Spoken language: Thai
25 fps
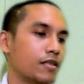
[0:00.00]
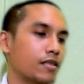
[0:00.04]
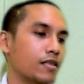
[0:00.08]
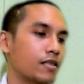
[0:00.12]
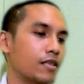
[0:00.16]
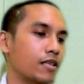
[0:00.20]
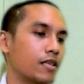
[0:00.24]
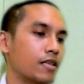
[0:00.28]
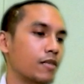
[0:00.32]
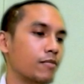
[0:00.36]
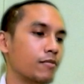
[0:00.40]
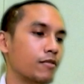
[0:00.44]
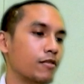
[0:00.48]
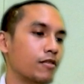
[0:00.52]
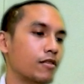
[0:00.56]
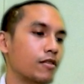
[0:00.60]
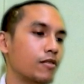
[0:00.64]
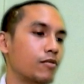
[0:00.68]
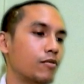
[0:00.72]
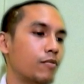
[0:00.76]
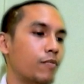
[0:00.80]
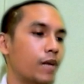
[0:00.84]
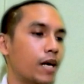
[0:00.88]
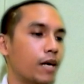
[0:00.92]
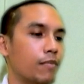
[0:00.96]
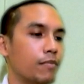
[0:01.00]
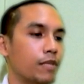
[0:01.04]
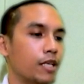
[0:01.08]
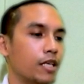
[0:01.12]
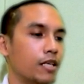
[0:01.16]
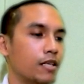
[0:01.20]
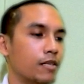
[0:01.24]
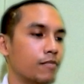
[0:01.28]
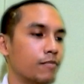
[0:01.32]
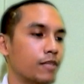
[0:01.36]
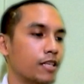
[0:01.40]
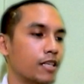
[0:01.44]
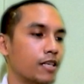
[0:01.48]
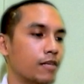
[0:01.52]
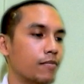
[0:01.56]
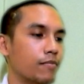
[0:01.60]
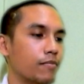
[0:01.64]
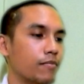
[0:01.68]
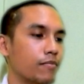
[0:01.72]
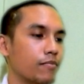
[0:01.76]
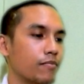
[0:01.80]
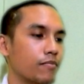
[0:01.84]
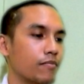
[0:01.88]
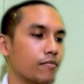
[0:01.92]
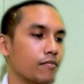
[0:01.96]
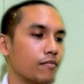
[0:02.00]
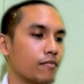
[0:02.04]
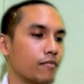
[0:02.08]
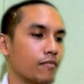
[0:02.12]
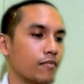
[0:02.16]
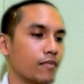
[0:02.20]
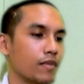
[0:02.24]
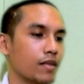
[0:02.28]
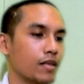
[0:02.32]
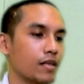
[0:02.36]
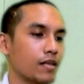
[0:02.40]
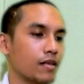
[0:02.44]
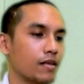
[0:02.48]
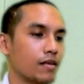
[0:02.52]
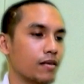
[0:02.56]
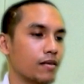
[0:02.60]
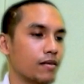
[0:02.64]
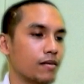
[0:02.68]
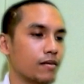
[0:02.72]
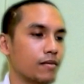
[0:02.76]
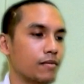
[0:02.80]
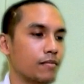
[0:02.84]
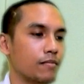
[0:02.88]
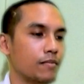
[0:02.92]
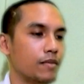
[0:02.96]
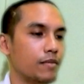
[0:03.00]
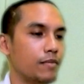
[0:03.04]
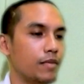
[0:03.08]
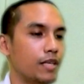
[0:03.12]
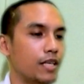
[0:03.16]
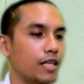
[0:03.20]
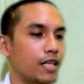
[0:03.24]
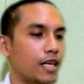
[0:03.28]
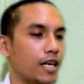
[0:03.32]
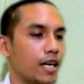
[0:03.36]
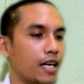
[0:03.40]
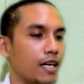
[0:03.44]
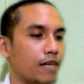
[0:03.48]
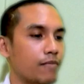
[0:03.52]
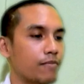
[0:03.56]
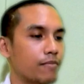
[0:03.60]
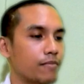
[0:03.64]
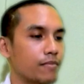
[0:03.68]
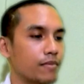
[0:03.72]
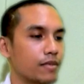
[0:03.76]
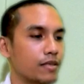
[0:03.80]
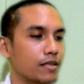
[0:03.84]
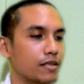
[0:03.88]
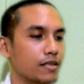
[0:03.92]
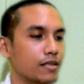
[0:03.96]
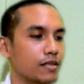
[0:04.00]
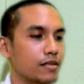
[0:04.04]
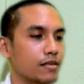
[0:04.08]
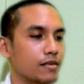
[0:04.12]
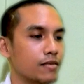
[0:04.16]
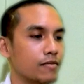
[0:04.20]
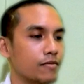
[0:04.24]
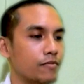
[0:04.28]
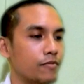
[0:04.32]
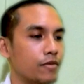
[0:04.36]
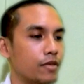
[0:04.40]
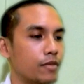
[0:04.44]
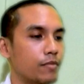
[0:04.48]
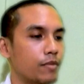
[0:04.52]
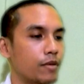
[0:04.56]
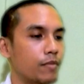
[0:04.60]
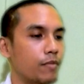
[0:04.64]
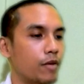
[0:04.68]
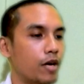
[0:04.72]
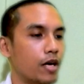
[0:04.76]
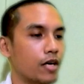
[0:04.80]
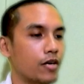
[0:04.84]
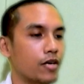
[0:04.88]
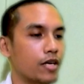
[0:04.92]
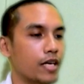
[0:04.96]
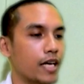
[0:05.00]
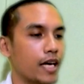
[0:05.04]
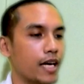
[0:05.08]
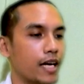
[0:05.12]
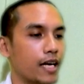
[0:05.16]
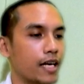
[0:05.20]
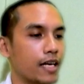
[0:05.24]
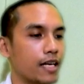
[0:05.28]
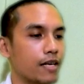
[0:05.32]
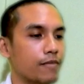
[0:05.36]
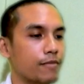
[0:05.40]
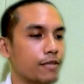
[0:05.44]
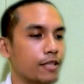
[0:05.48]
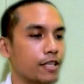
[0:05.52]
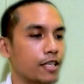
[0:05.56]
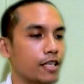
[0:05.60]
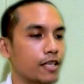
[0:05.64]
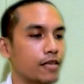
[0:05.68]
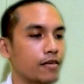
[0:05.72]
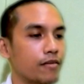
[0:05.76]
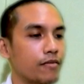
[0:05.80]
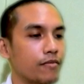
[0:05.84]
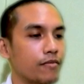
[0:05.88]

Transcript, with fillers: นะครับ ก็ดูภาพนิ่งกันมาครับ ไม่มีอะไรครับ ฝึกบ่อยๆ ก็เก่งเองครับอันนี้